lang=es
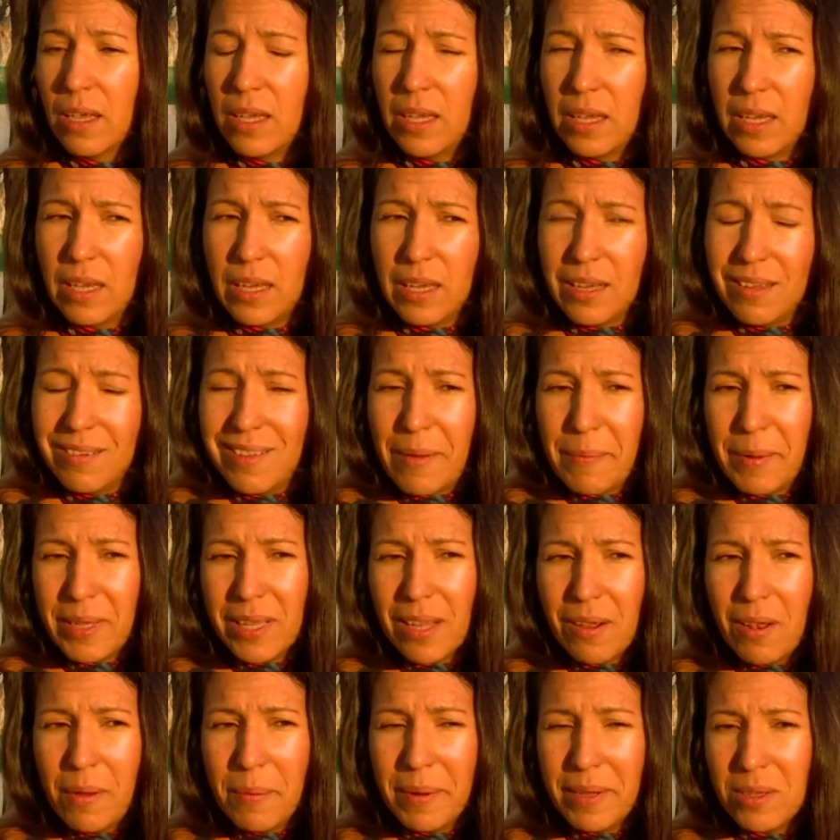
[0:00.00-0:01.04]
Y
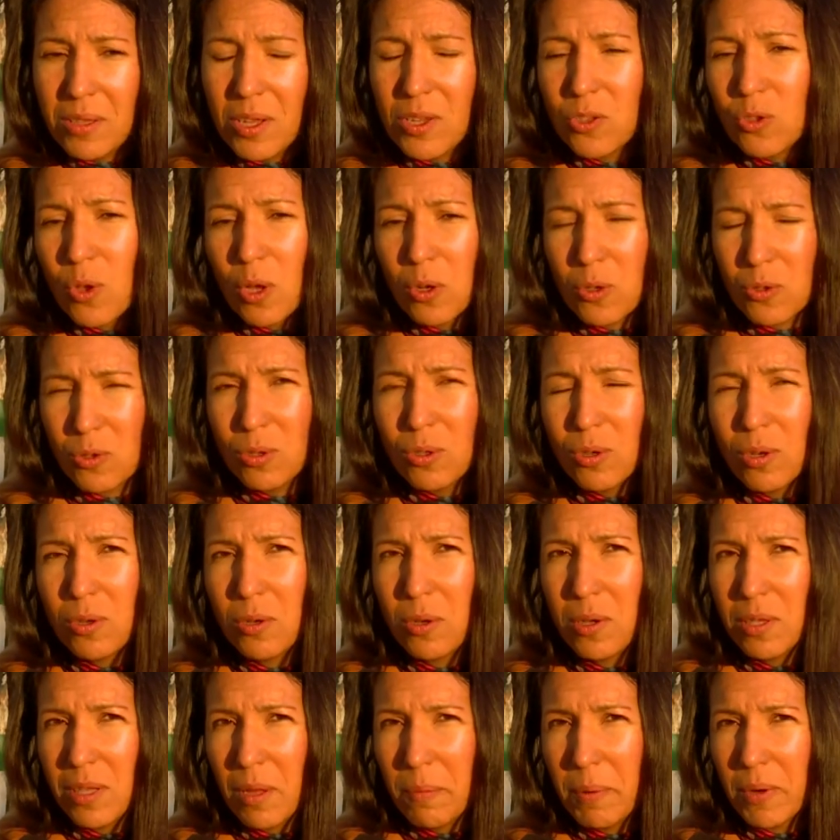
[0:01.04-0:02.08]
lamentablemente eso a nosotros
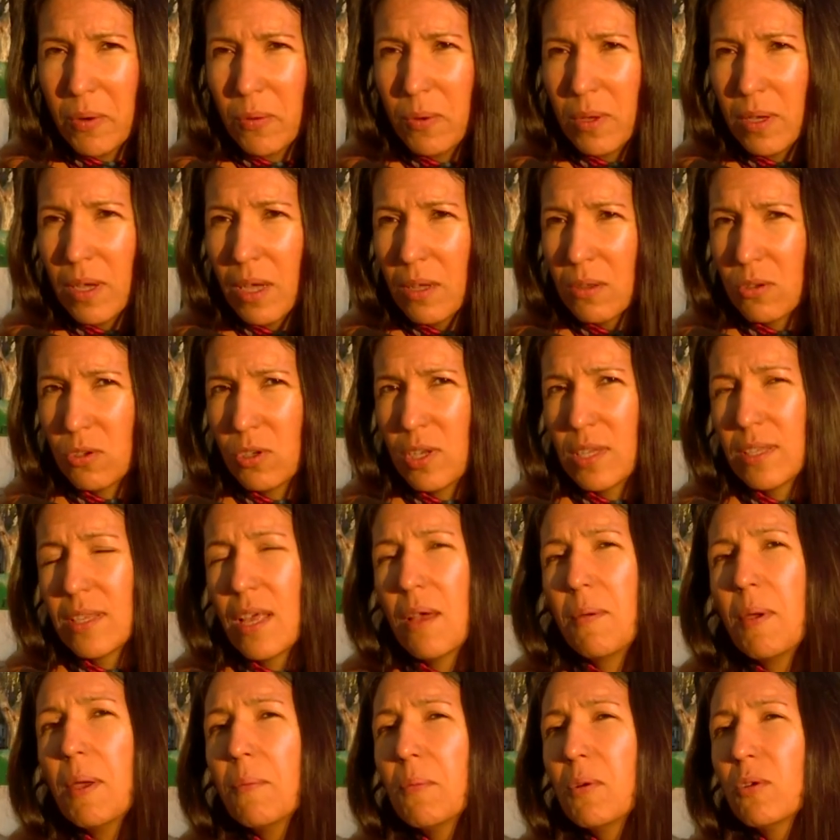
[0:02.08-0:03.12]
nos está perjudicando. Ya
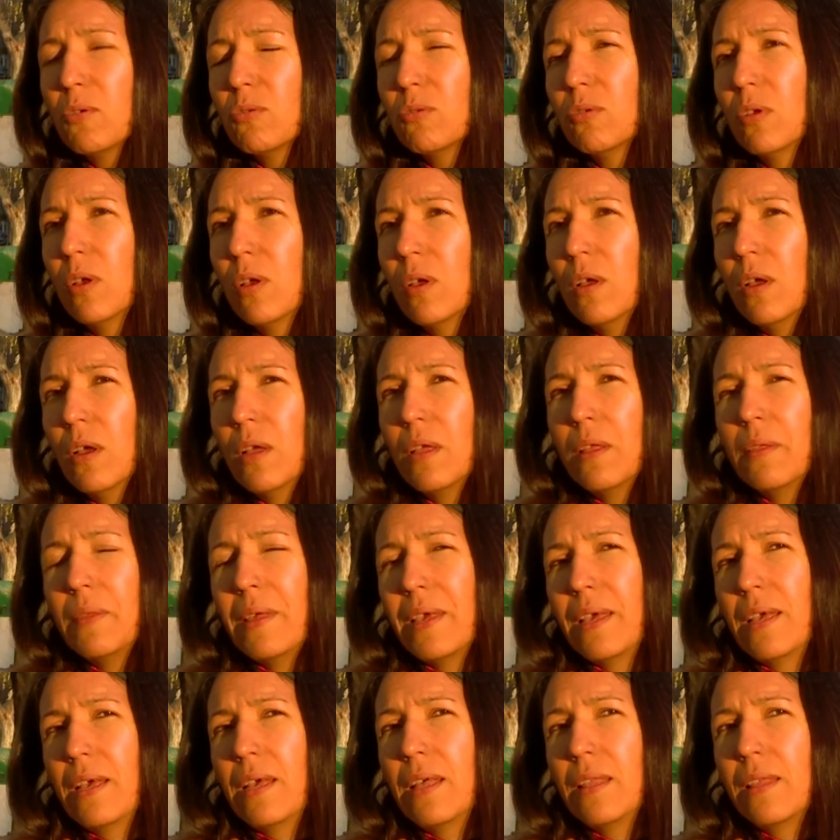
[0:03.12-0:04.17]
sabemos
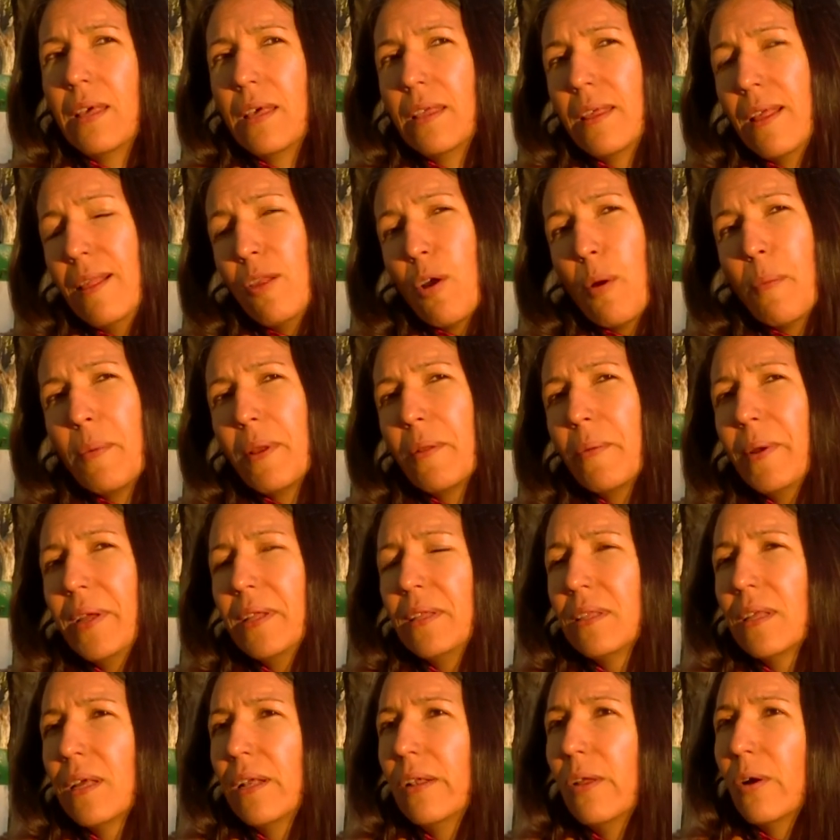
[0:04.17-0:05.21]
desde el
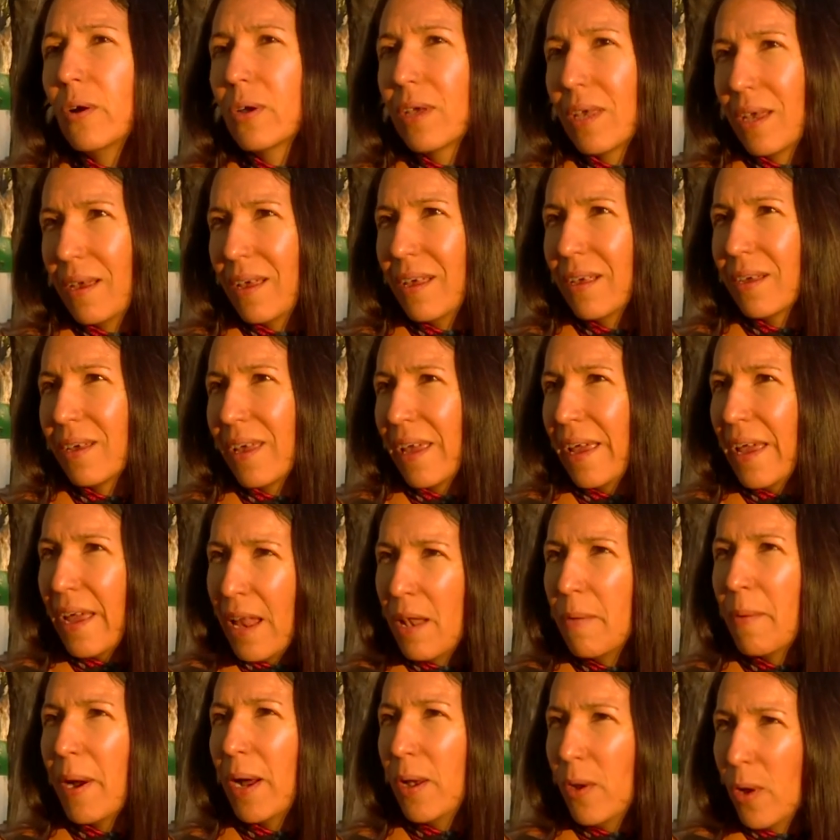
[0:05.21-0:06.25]
2020 lo que es
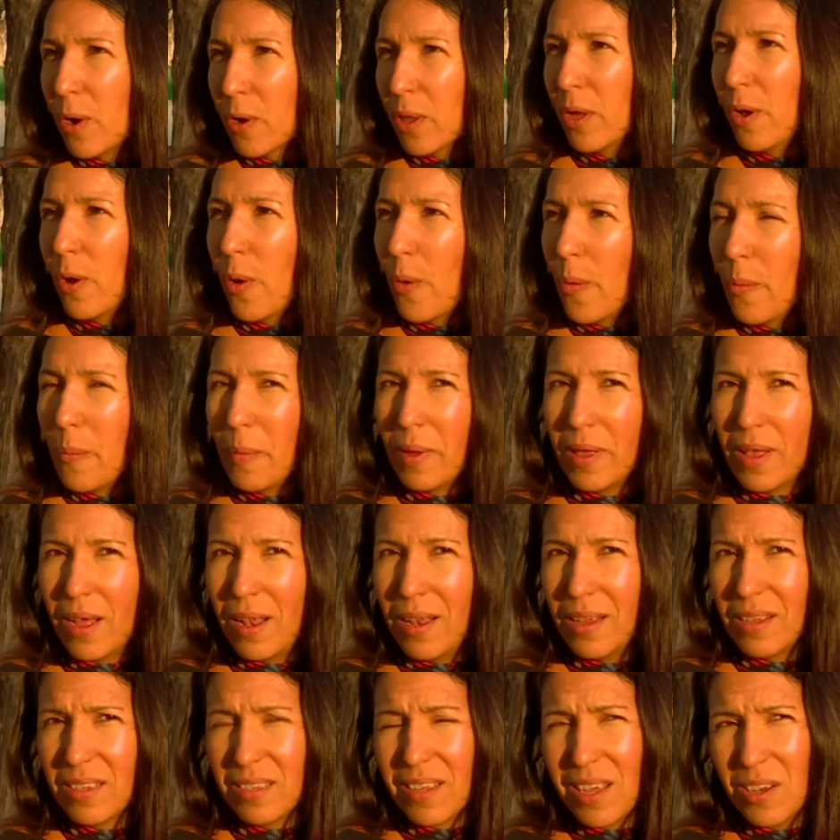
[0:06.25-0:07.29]
el valor de los
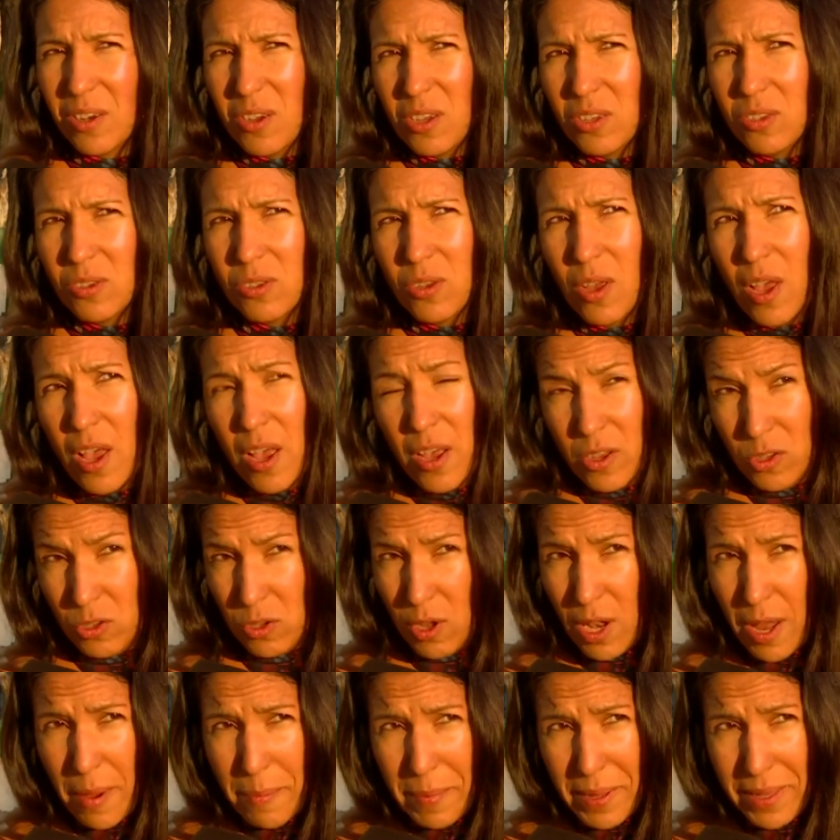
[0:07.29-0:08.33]
humedales, que no es
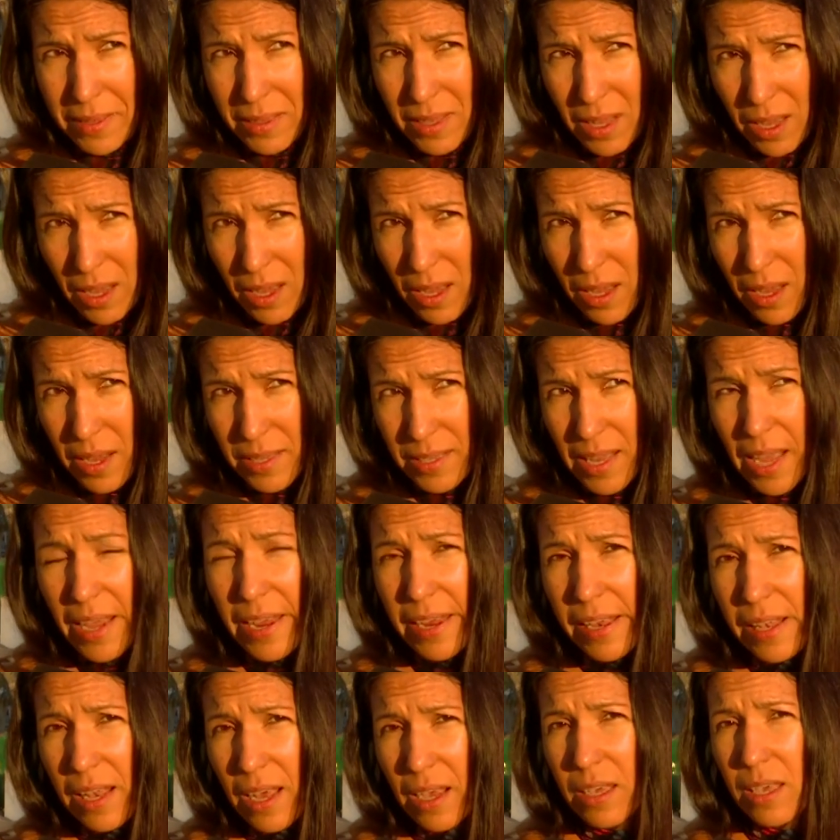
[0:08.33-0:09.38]
solamente esas
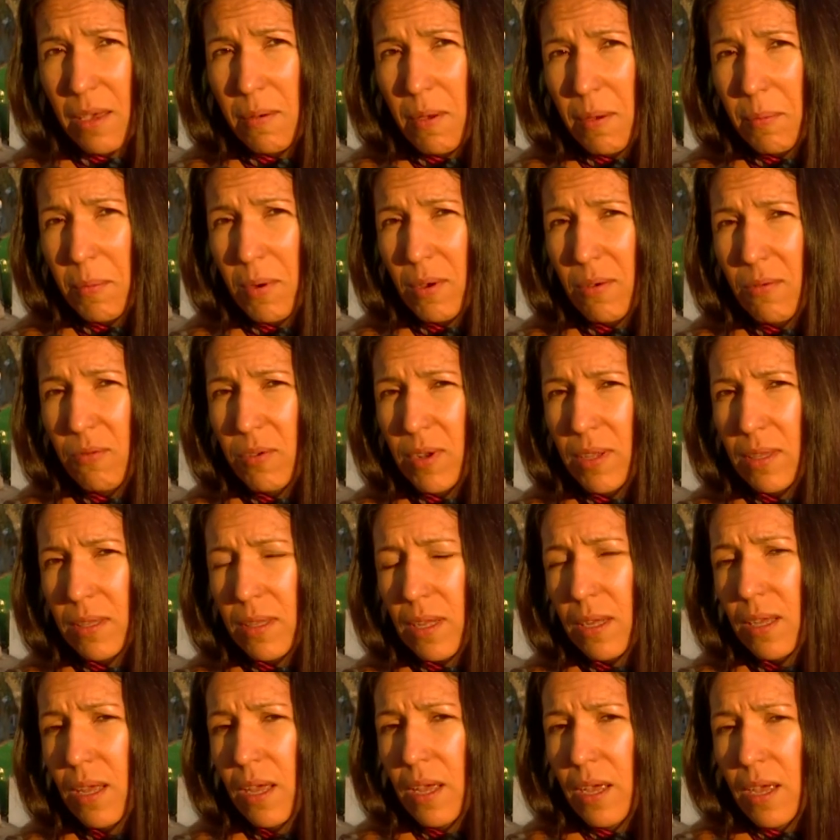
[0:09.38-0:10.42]
islas que vemos
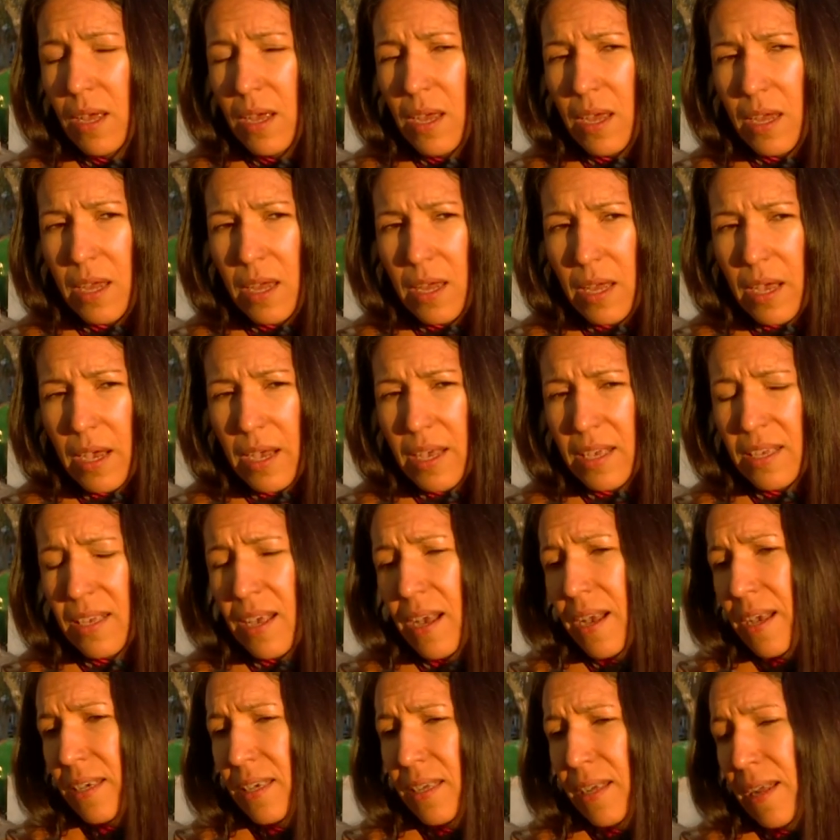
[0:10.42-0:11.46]
enfrente. Eh,
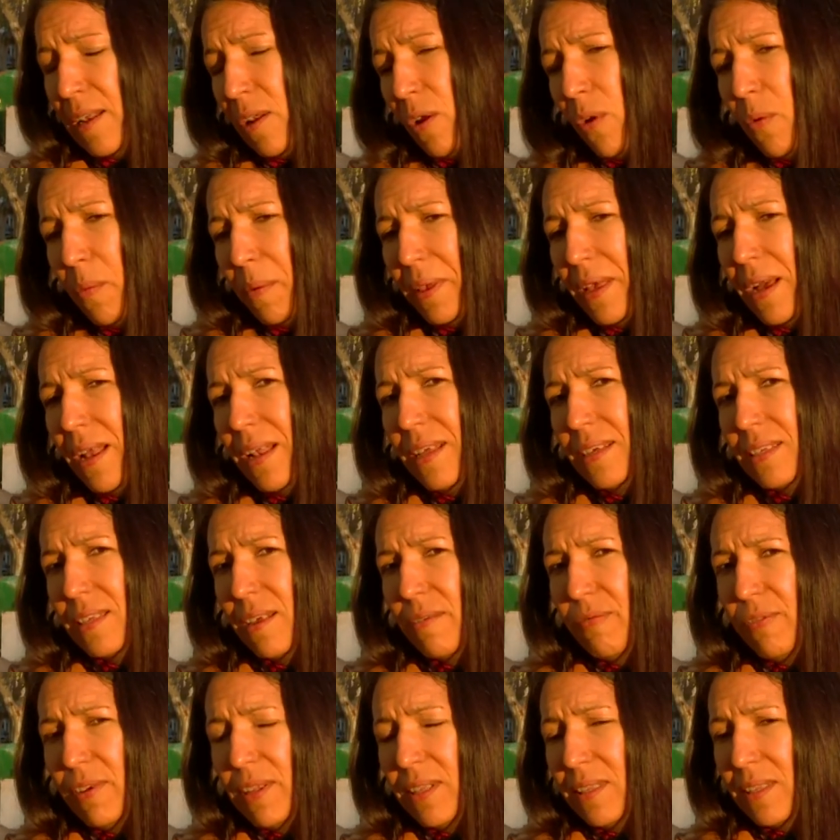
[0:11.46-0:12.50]
en los humedales
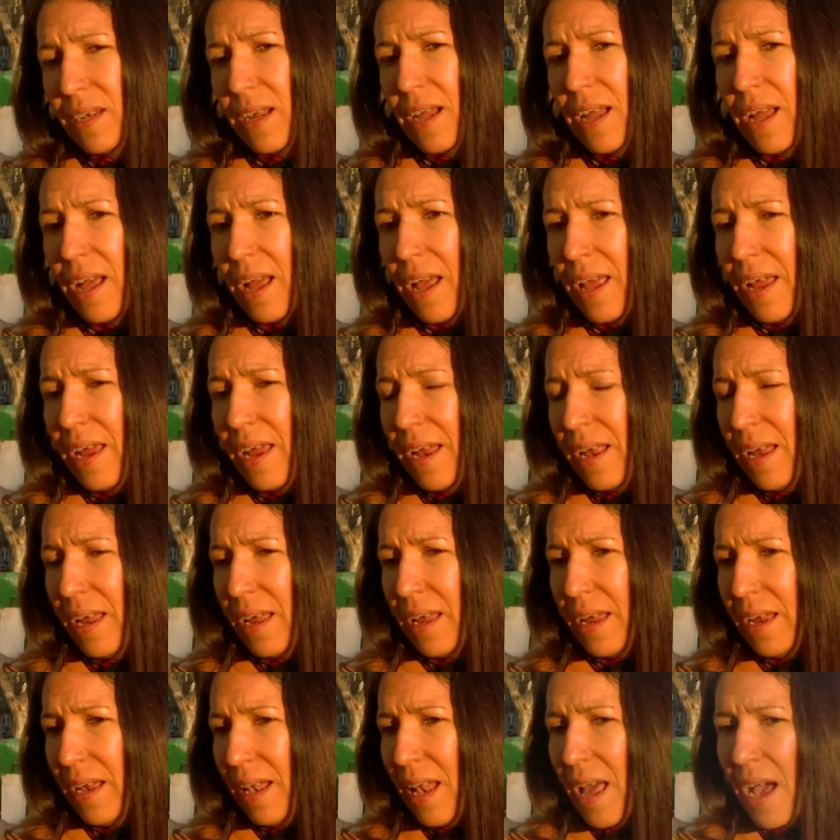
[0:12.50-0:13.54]
se filtra
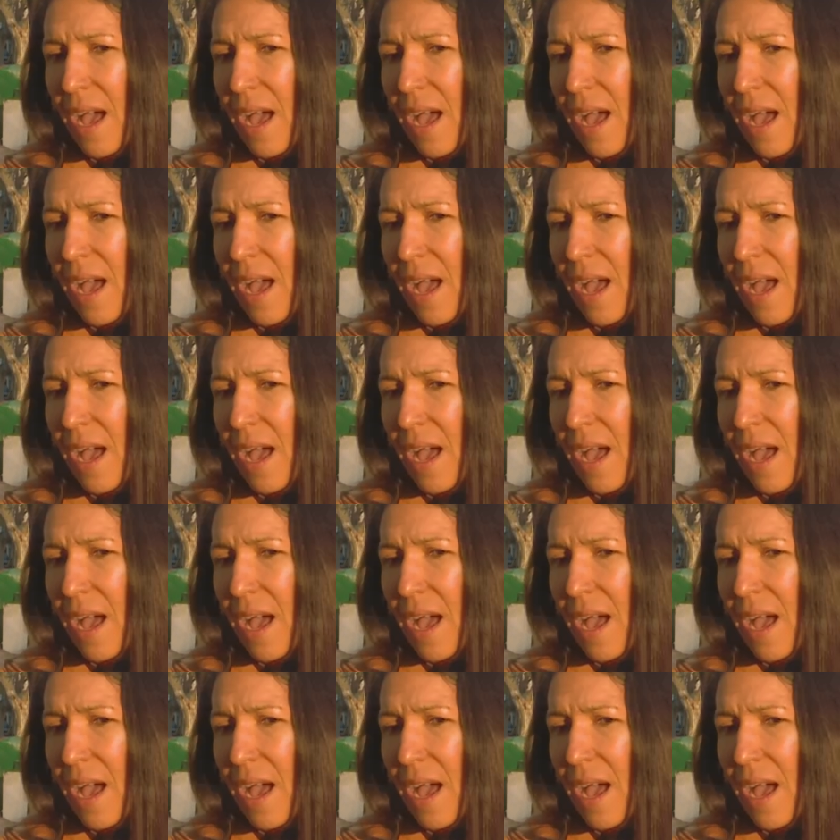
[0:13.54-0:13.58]
eh, el